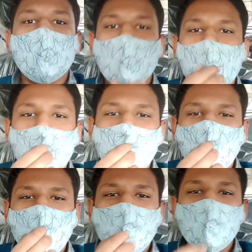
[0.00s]
तो अभी
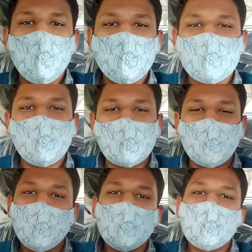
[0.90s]
हमारा काम ऑफिस
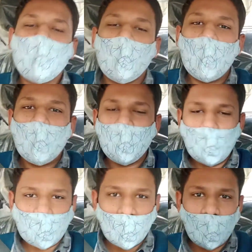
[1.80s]
पर तो हो चुका है अब हम